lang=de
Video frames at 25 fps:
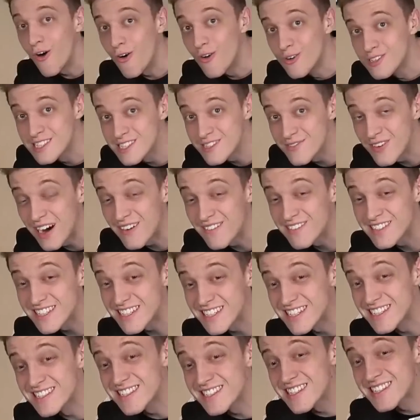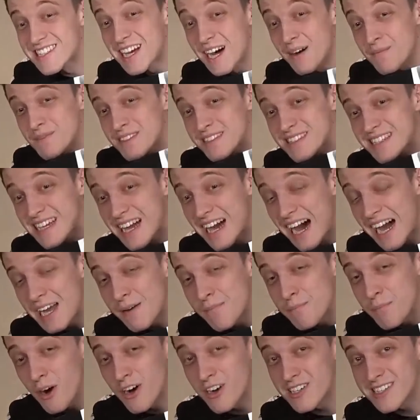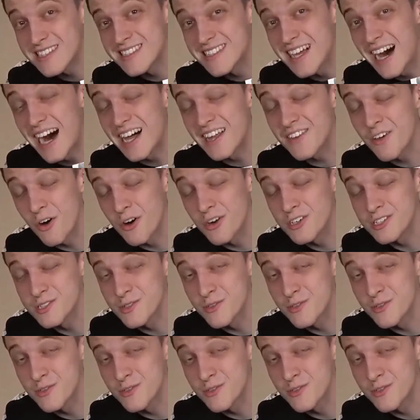Und zwar habe ich insgesamt drei Boxen an euch zu